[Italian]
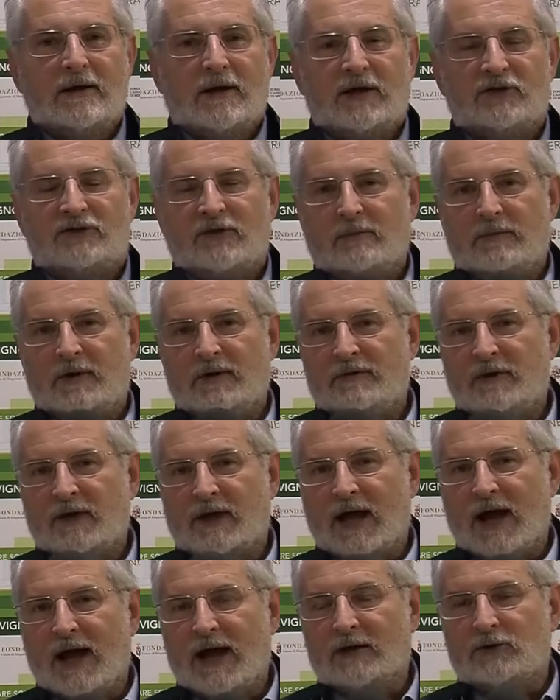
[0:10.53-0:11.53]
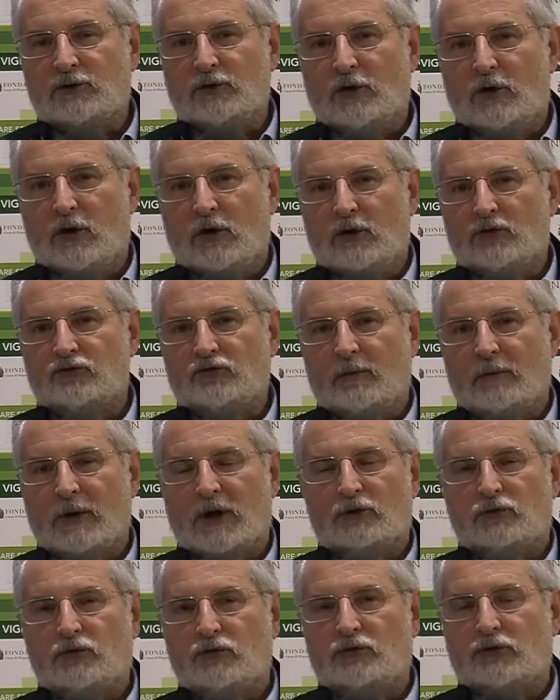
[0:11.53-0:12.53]
esemplificato
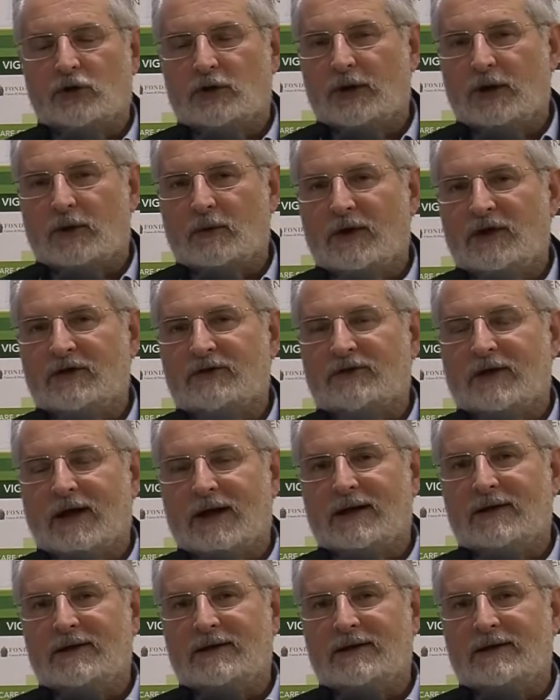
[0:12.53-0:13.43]
soprattutto da questa